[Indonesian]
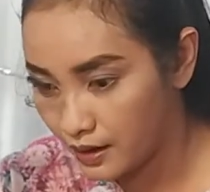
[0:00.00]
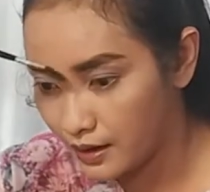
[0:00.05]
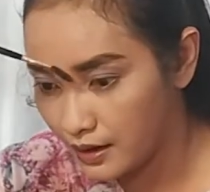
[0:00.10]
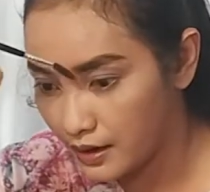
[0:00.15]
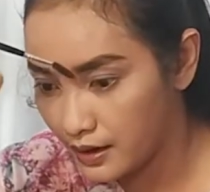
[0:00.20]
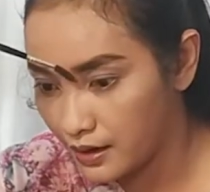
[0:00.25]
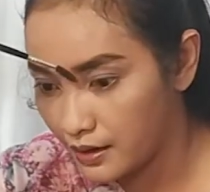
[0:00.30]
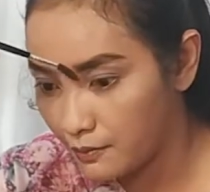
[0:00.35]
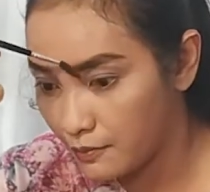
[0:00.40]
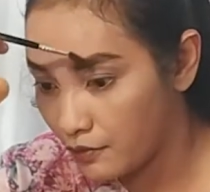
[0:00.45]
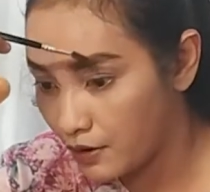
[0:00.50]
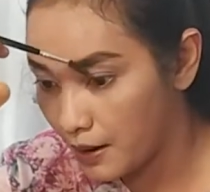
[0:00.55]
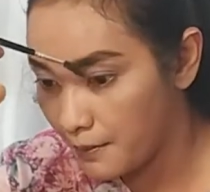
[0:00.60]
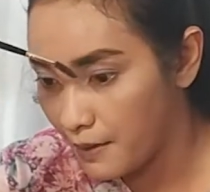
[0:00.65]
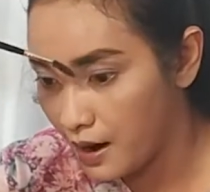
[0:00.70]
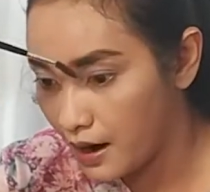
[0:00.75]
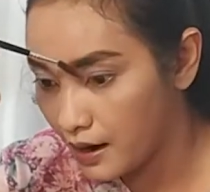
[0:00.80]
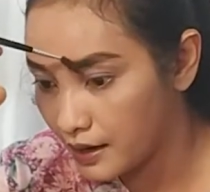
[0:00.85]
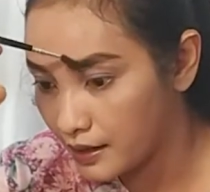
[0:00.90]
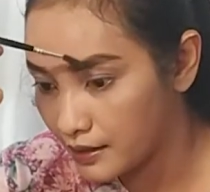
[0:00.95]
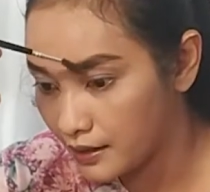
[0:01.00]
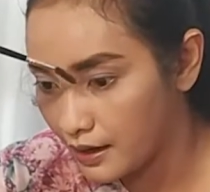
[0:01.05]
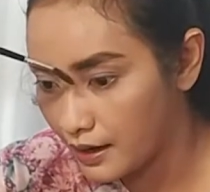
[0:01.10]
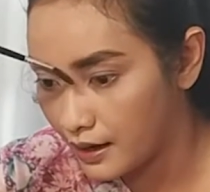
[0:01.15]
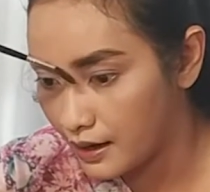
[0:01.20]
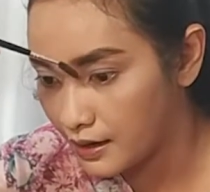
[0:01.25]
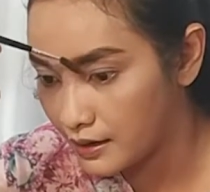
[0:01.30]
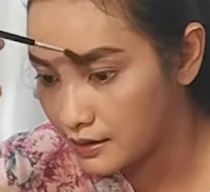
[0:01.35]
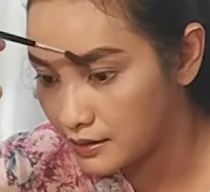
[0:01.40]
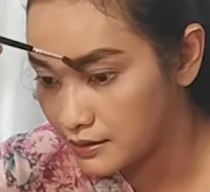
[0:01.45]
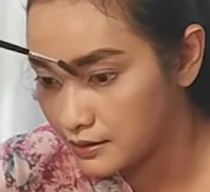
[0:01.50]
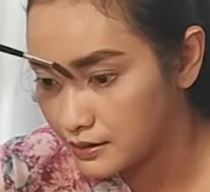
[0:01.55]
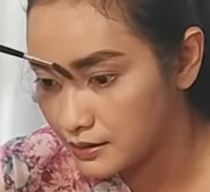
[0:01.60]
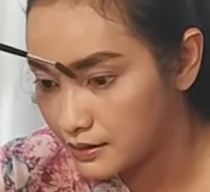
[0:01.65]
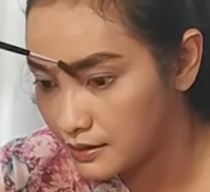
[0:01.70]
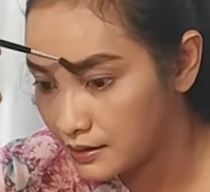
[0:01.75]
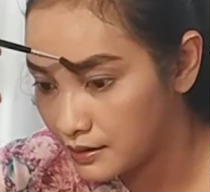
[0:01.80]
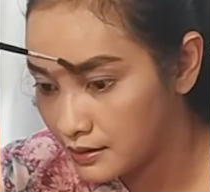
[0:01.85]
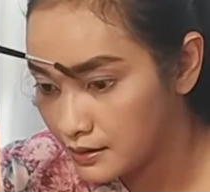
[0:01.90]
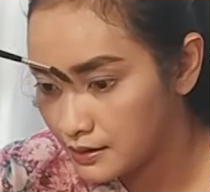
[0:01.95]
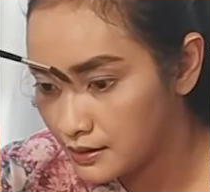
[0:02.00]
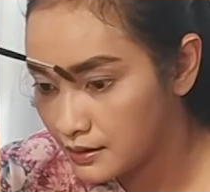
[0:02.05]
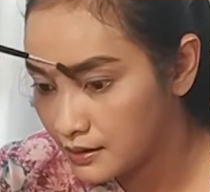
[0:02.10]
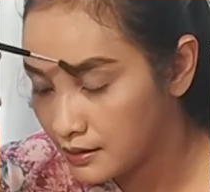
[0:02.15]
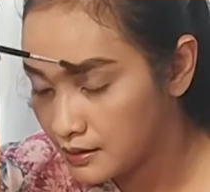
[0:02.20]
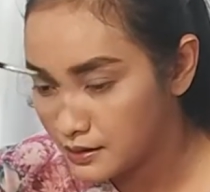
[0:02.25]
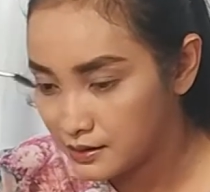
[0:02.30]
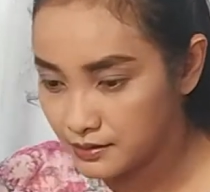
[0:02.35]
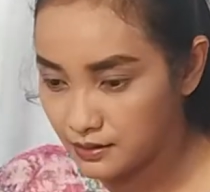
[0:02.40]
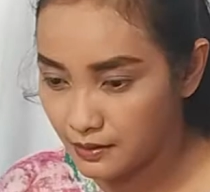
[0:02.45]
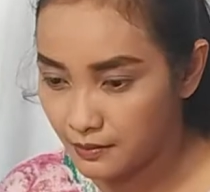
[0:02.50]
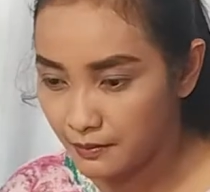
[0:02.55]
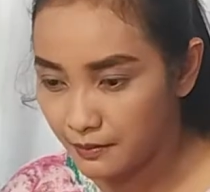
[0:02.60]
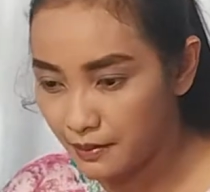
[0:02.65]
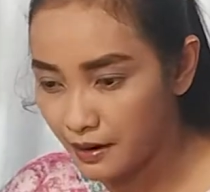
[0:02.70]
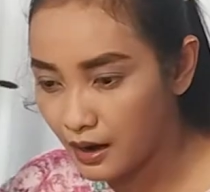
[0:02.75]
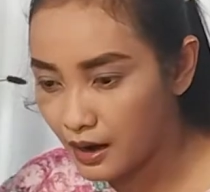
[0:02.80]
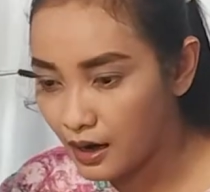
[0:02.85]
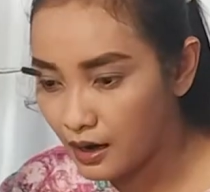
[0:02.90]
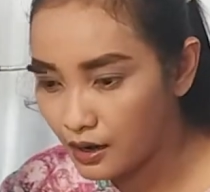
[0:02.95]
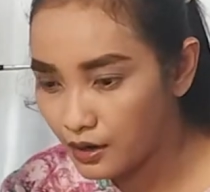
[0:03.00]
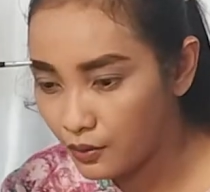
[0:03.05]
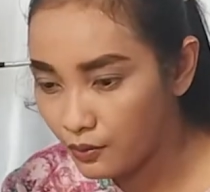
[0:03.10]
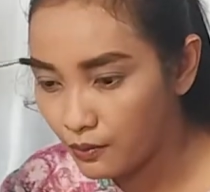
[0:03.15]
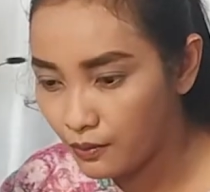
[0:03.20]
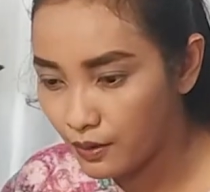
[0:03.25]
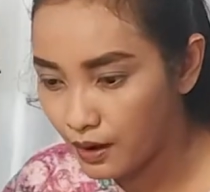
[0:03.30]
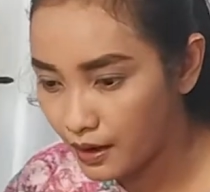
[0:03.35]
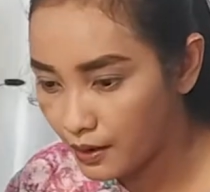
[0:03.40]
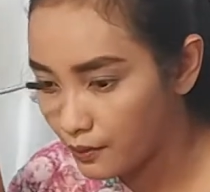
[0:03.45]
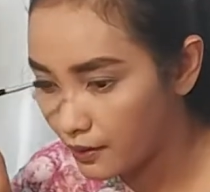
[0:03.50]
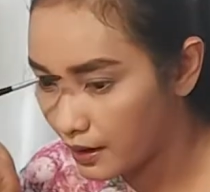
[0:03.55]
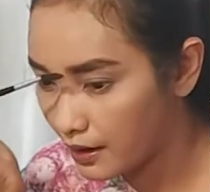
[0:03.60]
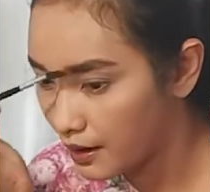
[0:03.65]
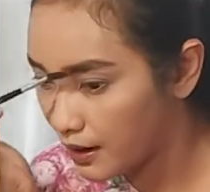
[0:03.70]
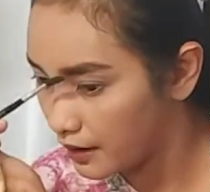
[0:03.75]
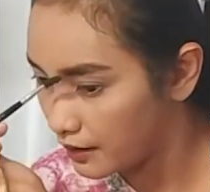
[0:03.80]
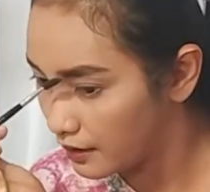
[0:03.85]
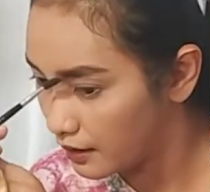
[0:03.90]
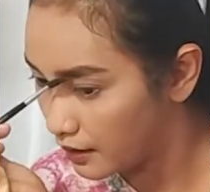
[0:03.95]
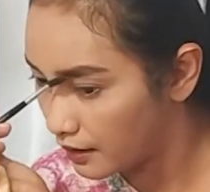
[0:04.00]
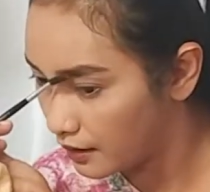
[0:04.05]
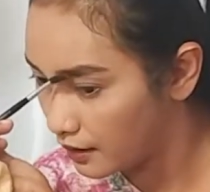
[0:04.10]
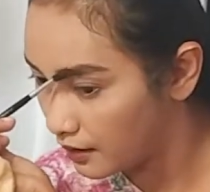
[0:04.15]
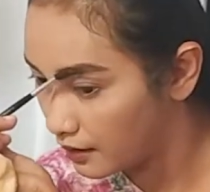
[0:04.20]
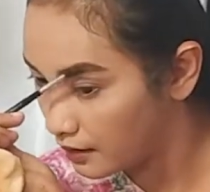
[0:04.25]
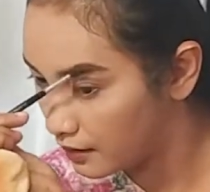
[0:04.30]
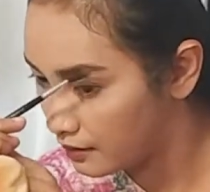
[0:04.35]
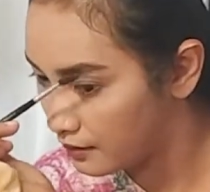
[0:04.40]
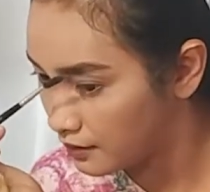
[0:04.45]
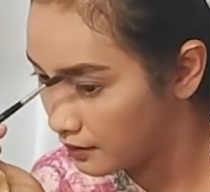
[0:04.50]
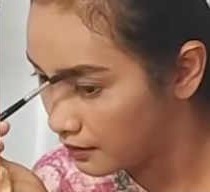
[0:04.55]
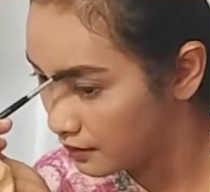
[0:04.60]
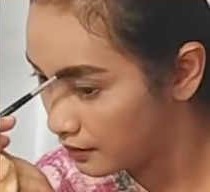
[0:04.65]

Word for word: karena ini murah banget ya yang nggak keluar warnanya